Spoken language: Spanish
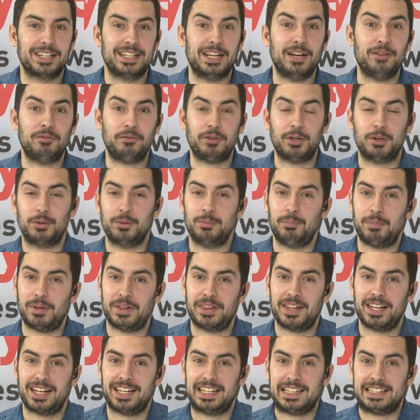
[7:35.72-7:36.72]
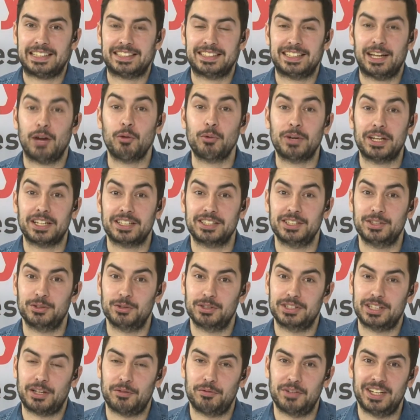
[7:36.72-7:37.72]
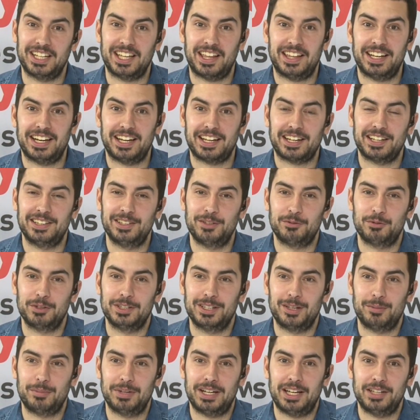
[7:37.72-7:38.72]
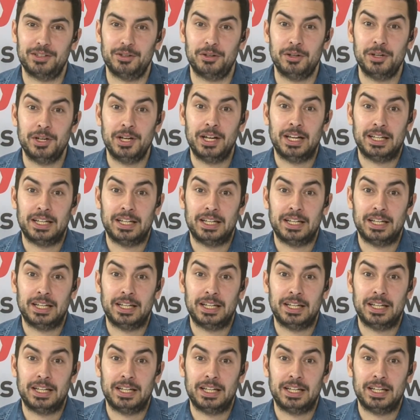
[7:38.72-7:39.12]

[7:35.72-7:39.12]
ni el frío impide que sea un éxito esta feria del Ángel de Fuente Pelayo.